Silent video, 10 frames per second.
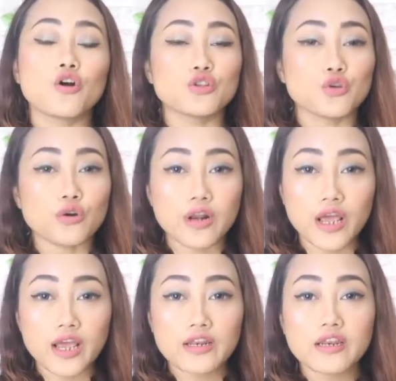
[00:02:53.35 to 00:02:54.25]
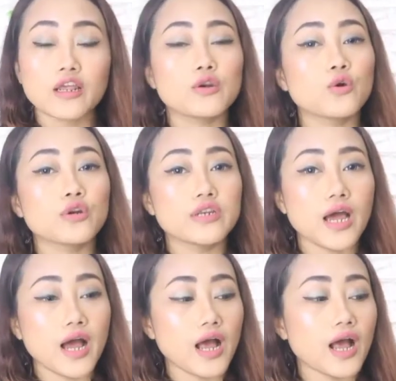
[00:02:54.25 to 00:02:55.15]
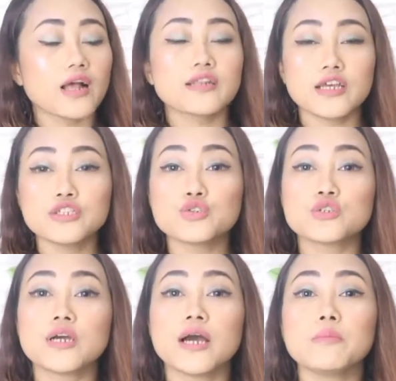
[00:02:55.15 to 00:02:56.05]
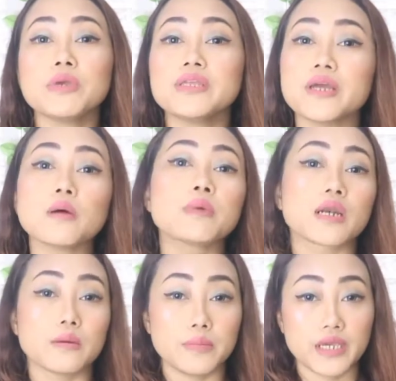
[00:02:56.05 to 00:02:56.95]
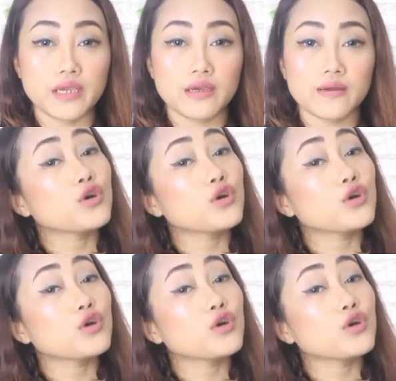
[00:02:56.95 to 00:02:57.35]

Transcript: kotoran, noda, dan juga minyak berlebih.